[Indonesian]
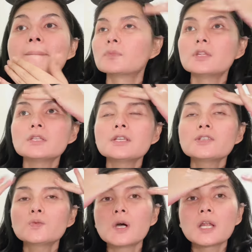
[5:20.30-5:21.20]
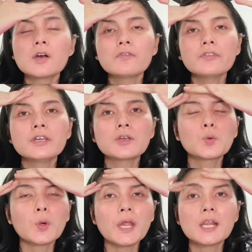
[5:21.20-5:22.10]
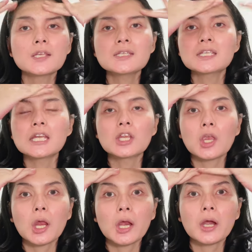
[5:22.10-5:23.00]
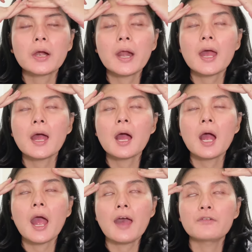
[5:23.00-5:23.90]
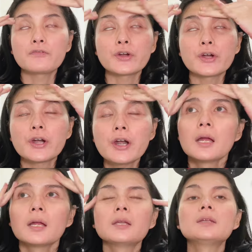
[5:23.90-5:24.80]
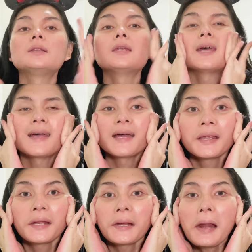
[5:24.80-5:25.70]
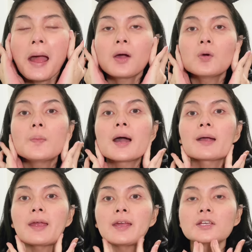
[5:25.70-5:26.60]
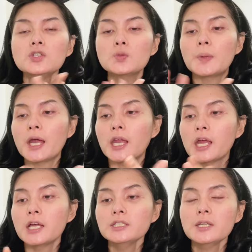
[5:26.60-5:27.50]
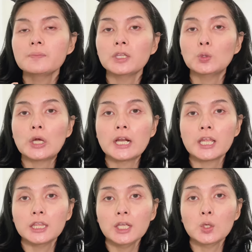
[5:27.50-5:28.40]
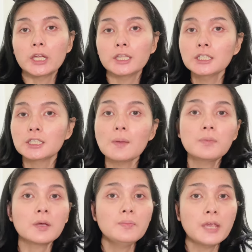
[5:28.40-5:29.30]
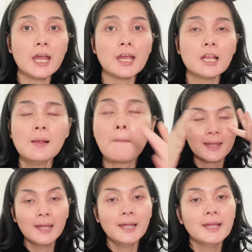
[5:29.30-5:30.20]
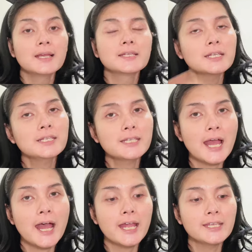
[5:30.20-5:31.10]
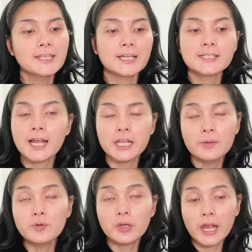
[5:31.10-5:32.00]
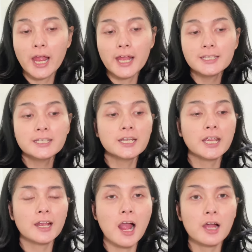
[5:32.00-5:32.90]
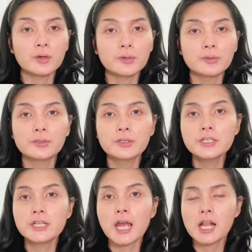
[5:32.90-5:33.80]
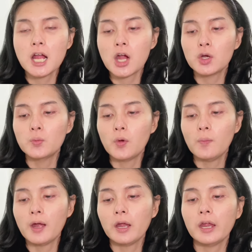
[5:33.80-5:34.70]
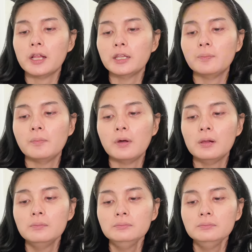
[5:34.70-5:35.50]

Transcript: This is one of the greatest skincare ever. Dan aku pakai supaya sampai tua nanti kulitnya tetap gebiar. Selesai, singkat sekali bukan skincare aku. Sekarang aku mau pakai lip balm.